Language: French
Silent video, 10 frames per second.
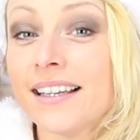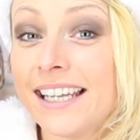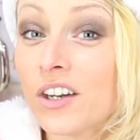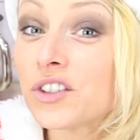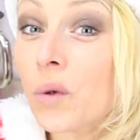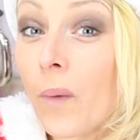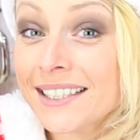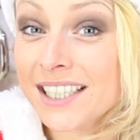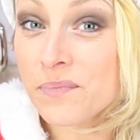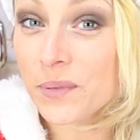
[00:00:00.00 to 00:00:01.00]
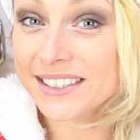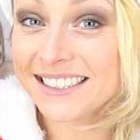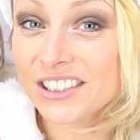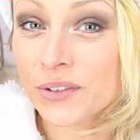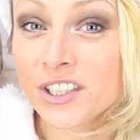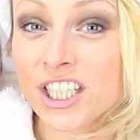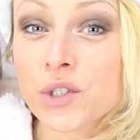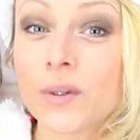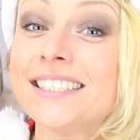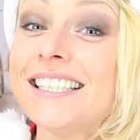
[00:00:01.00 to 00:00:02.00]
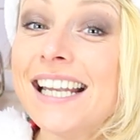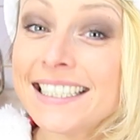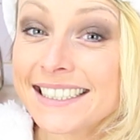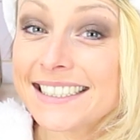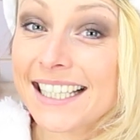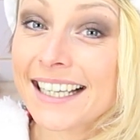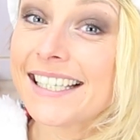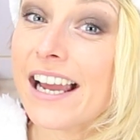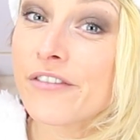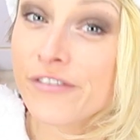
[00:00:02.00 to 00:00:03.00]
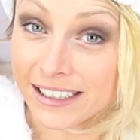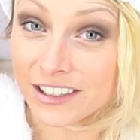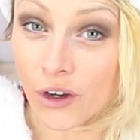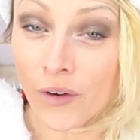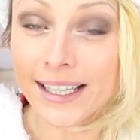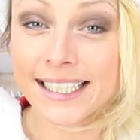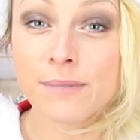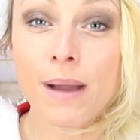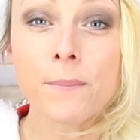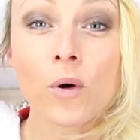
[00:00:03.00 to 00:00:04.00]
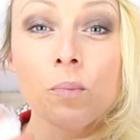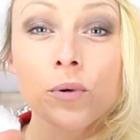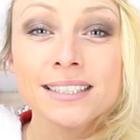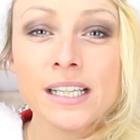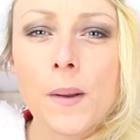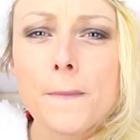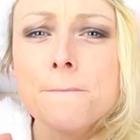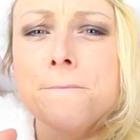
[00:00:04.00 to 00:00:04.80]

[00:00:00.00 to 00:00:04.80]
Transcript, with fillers: Et en troisième position, j'ai choisi Laetitia qui a 20 ans et qui m'a proposé une